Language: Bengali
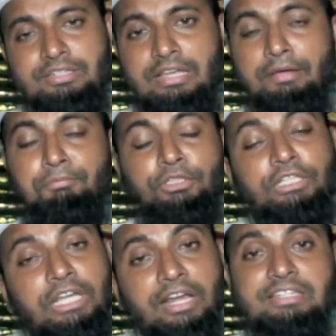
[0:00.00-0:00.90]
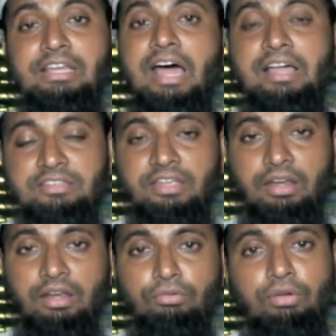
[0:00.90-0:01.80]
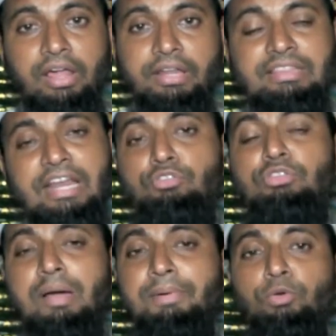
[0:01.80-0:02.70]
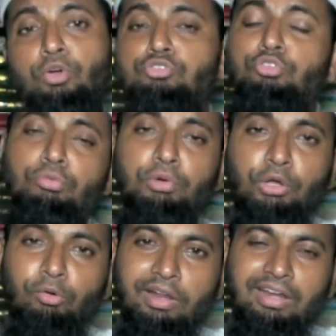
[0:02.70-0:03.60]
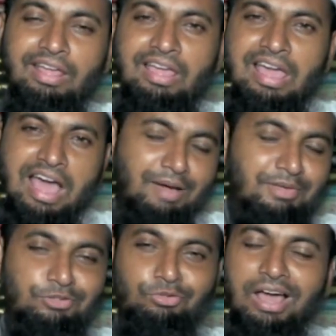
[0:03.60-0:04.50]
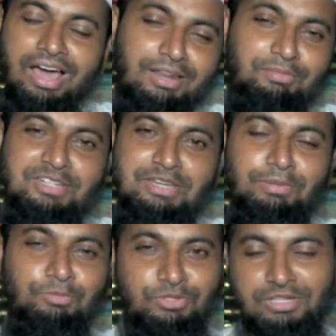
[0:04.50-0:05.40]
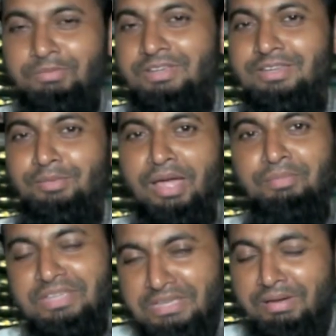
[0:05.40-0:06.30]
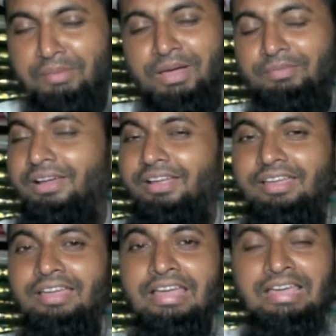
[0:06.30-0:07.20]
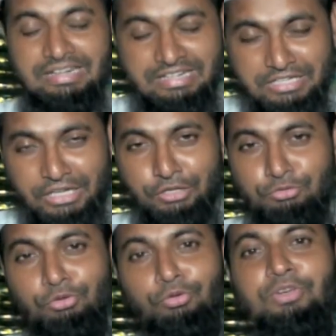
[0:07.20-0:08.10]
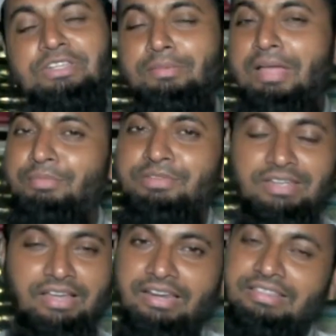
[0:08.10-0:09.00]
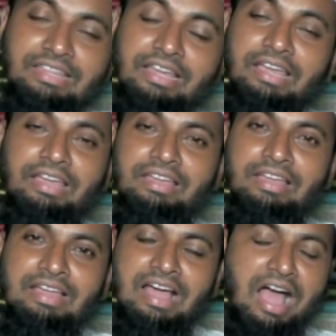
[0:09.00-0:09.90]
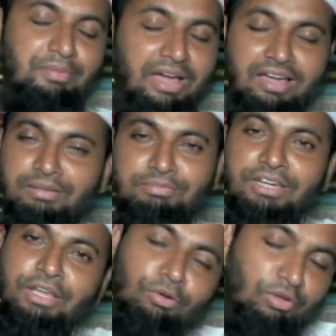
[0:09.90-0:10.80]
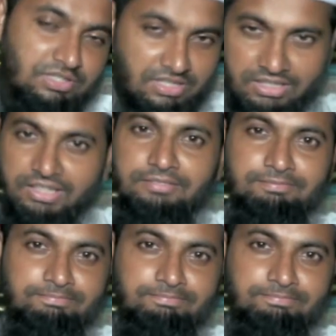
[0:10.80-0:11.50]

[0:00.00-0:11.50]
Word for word: যারা পদাধিকারে যারা আছেন ওখানে তারা যদি আমাকে অযোগ্য মনে করেন আমি একজন আলেম হিসাবে মুসলিম হিসাবে আমি কিভাবে আমাকে নিজেকে যোগ্য হিসাবে আমি সেখানে থেকে আমি আলেমদেরকে লজ্জা দিই